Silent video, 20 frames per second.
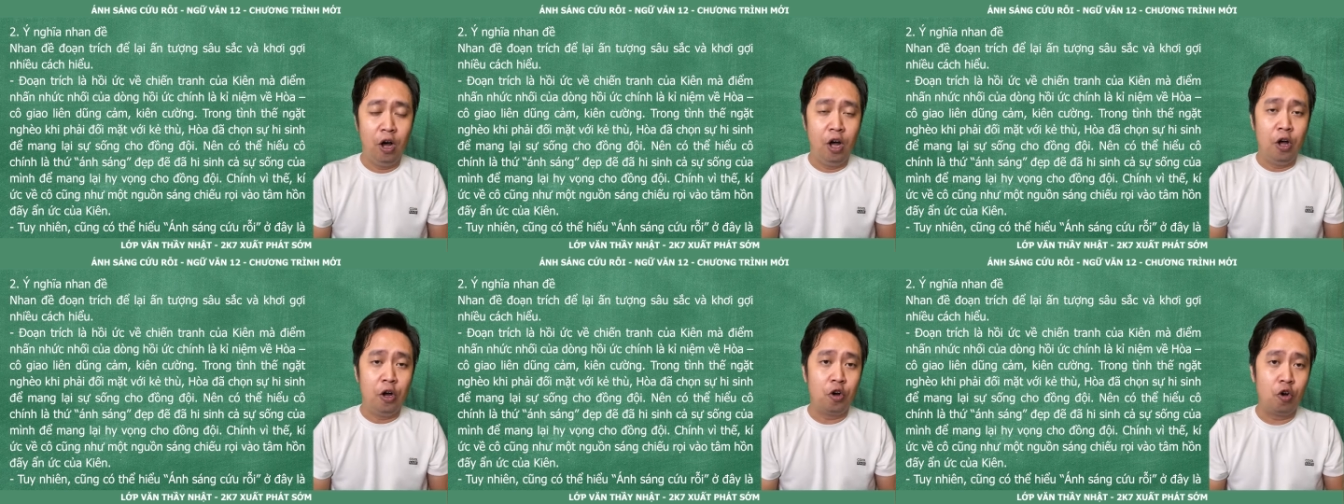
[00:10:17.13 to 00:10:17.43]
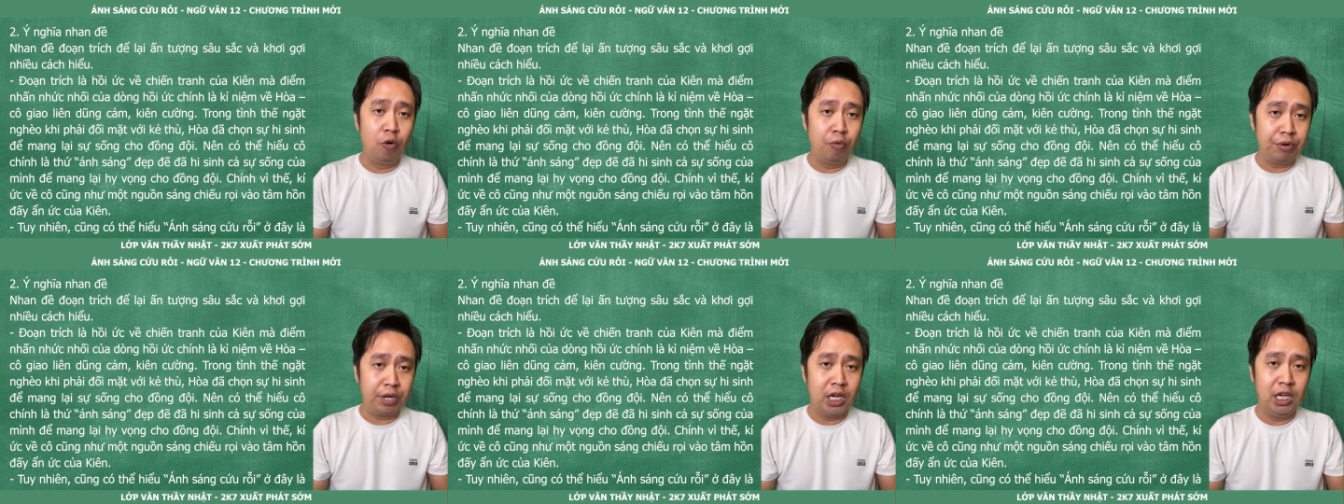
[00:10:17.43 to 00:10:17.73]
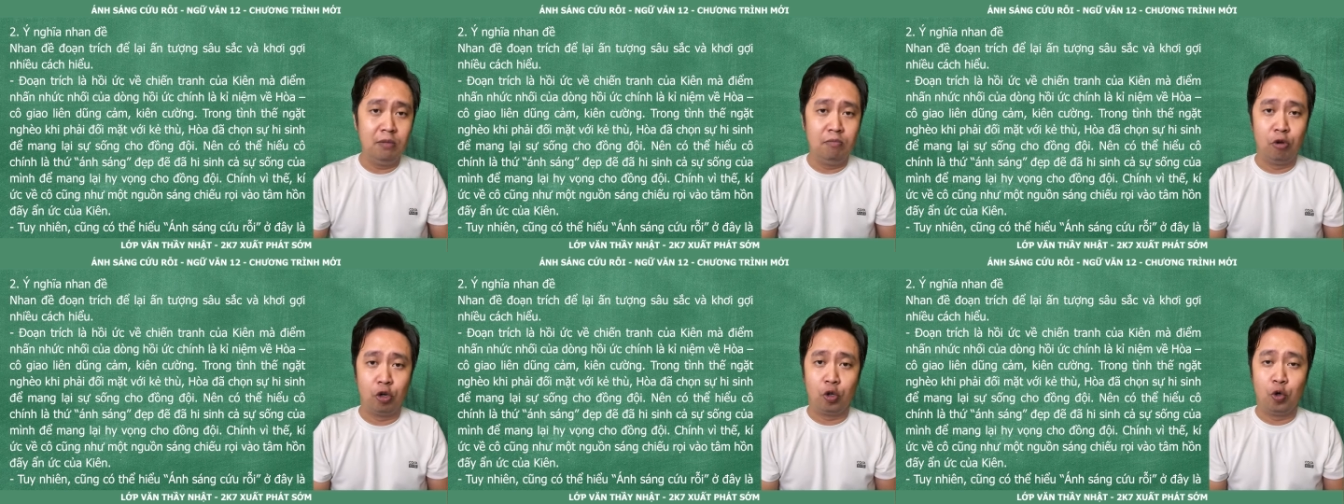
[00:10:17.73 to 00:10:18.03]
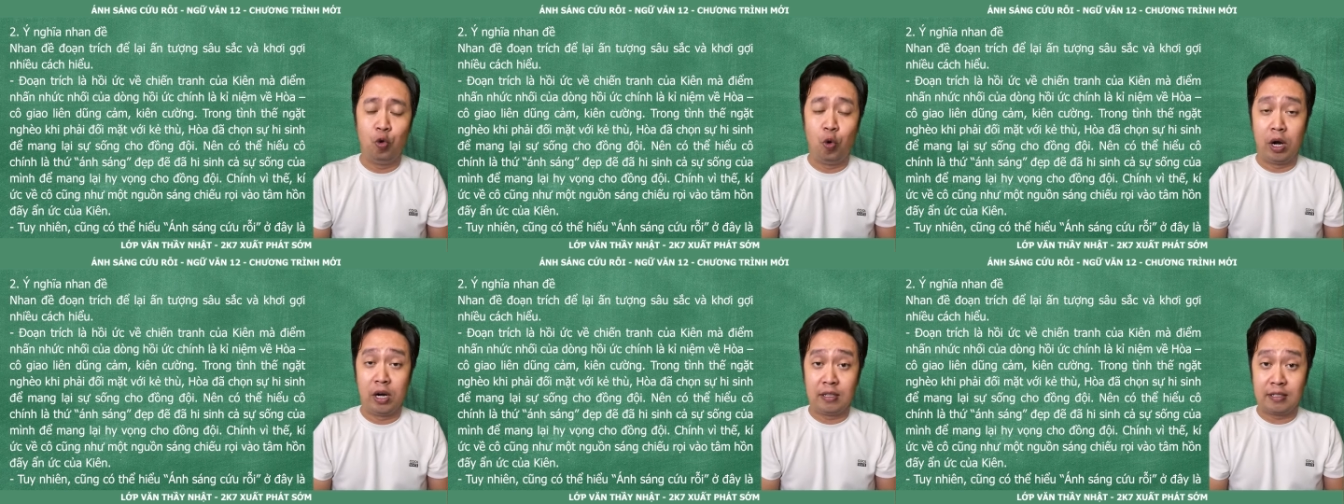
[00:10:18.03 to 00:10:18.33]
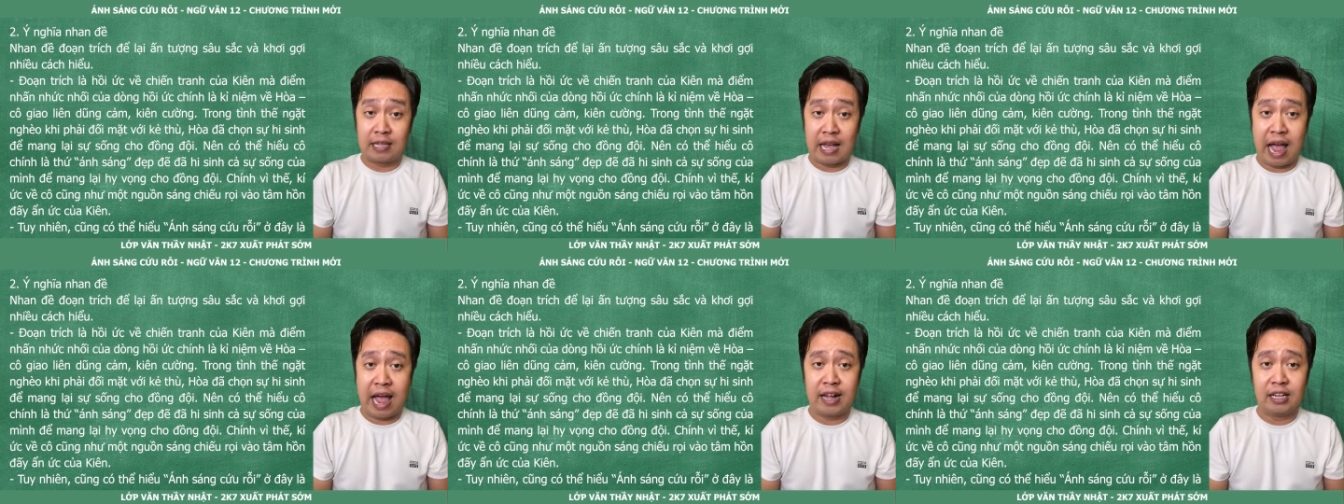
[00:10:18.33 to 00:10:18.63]
cũng như một nguồn
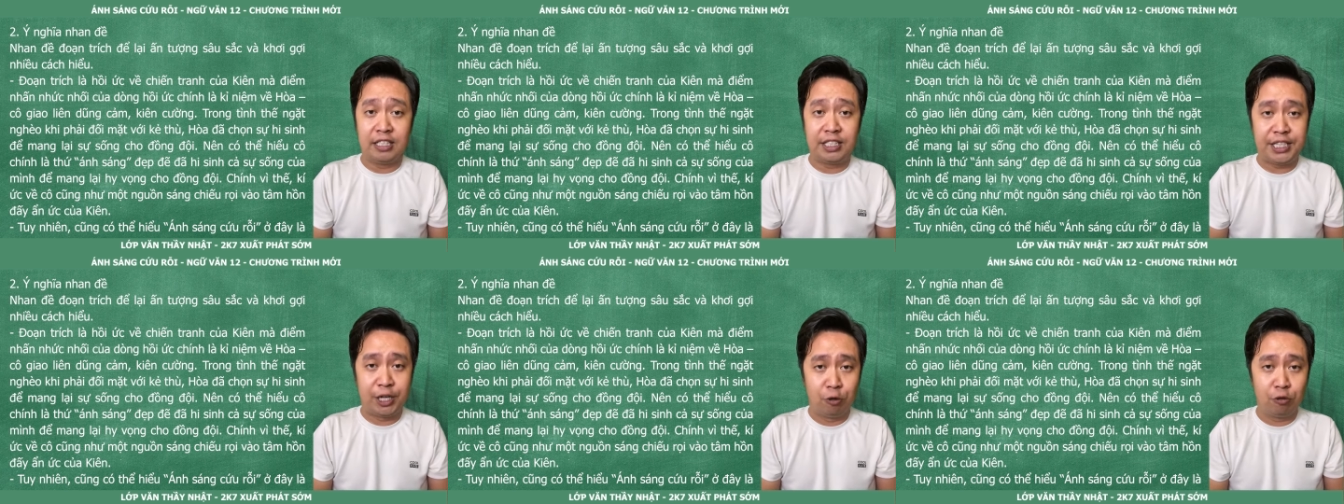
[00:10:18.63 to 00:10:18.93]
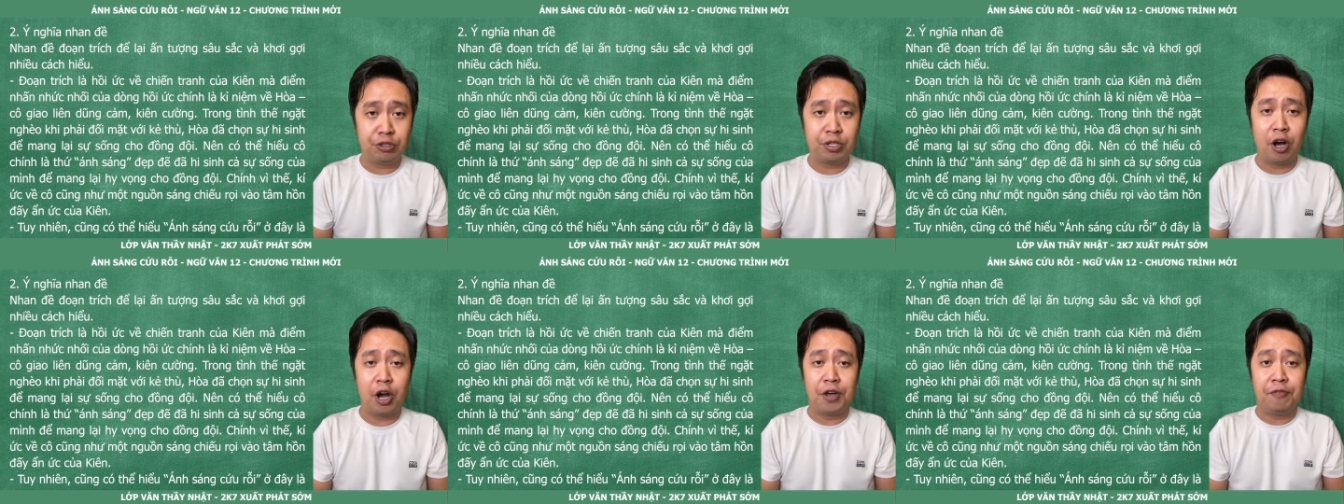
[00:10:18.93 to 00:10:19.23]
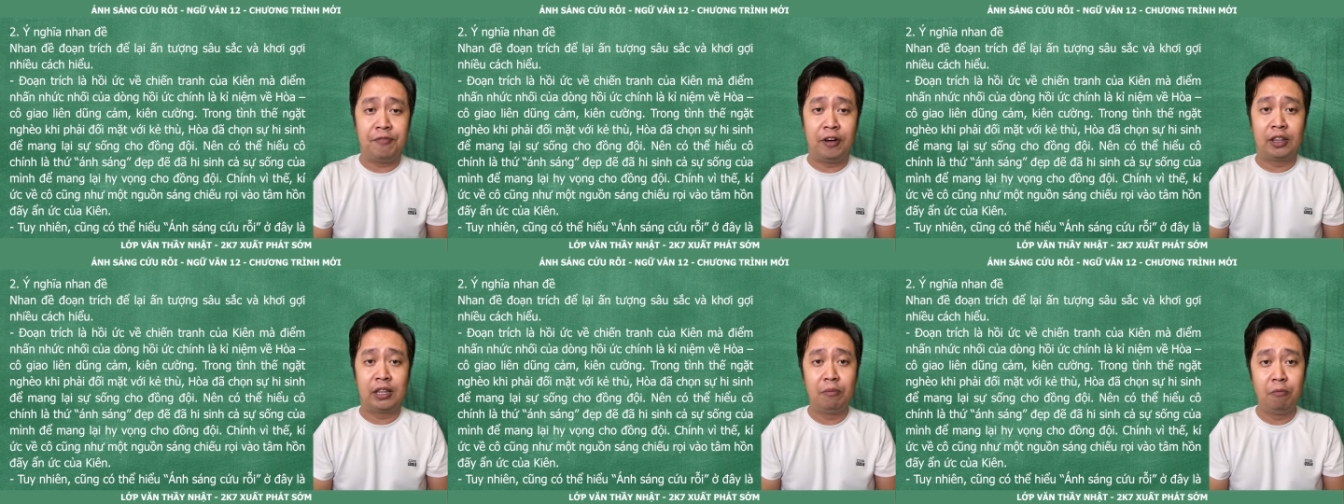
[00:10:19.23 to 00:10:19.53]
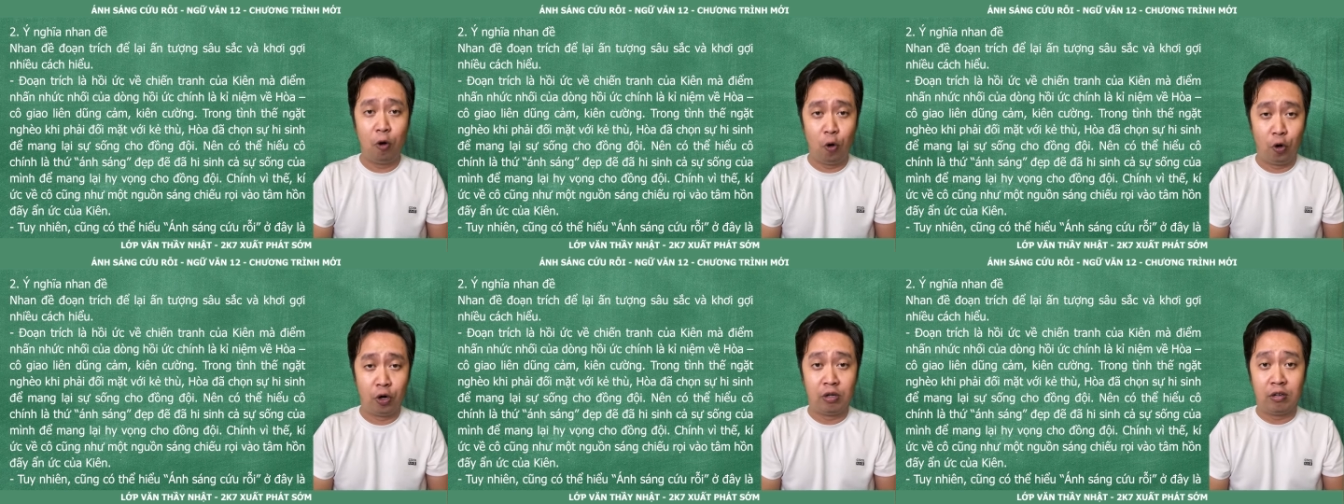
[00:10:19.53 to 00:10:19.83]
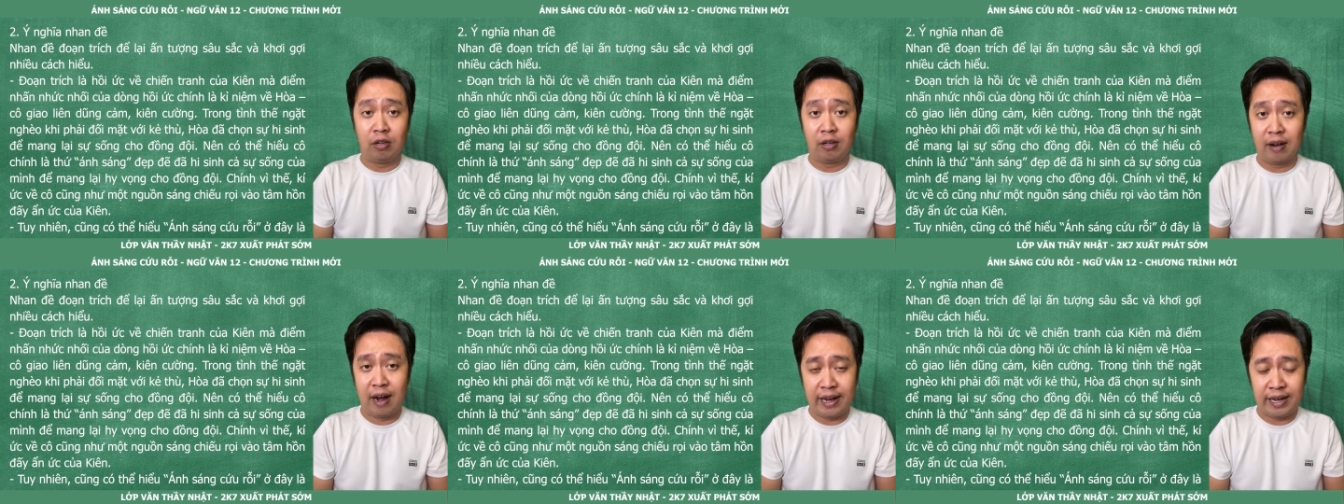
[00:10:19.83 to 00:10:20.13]
sáng chiếu rọi vào tâm hồn
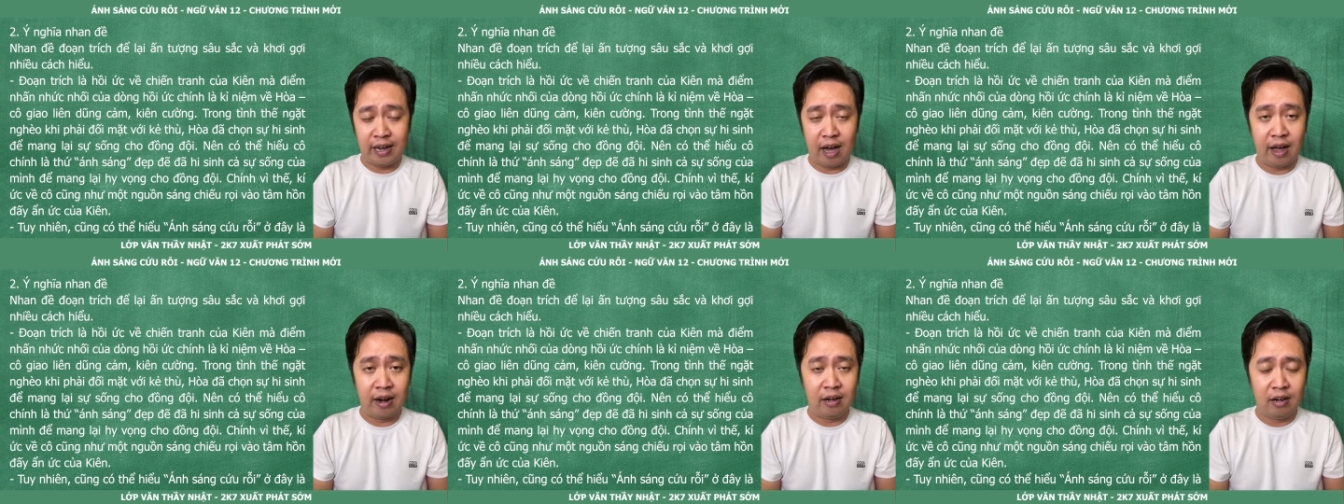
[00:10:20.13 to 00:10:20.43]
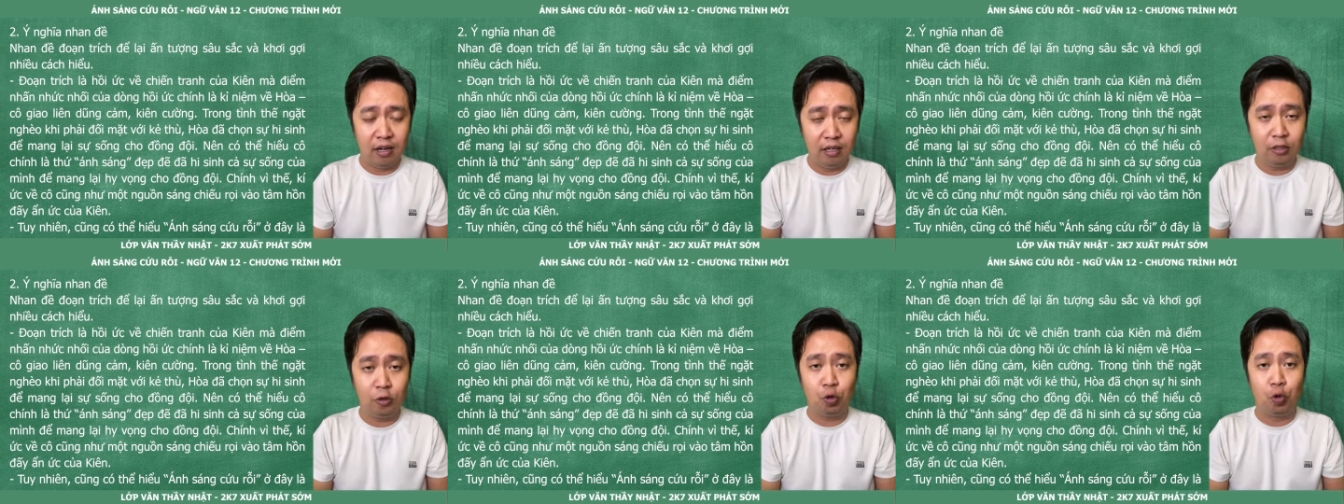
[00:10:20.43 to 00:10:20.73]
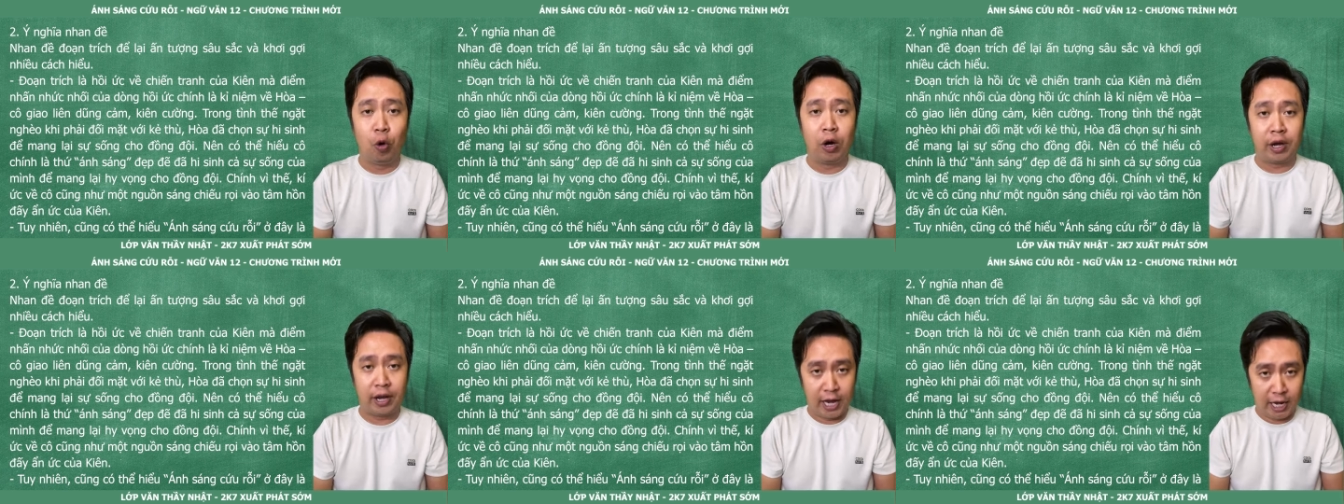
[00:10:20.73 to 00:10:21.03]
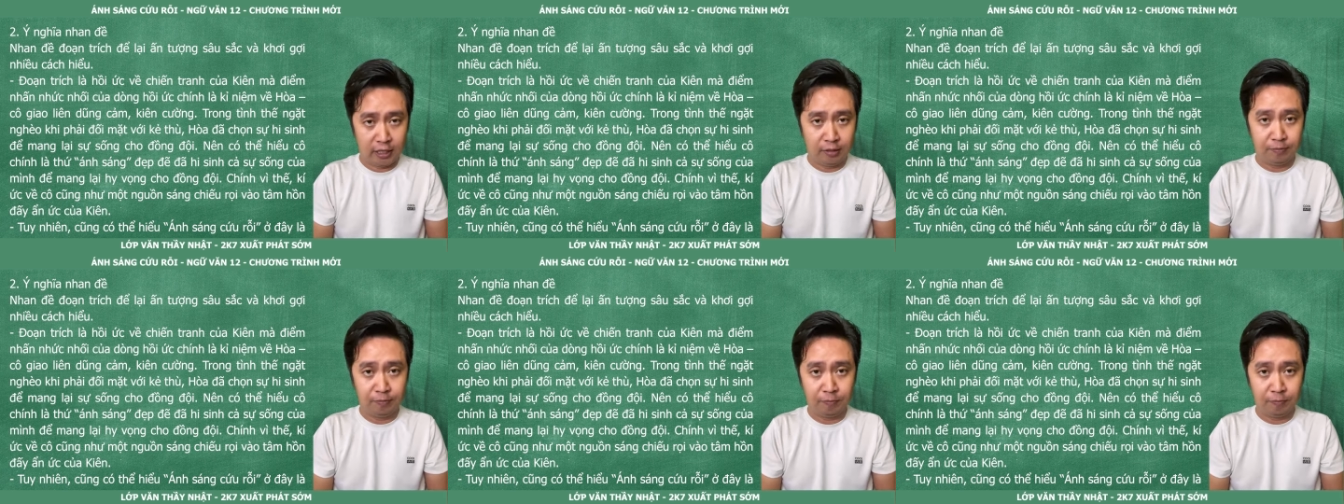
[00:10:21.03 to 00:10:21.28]
đầy ẩn ức của Kiên.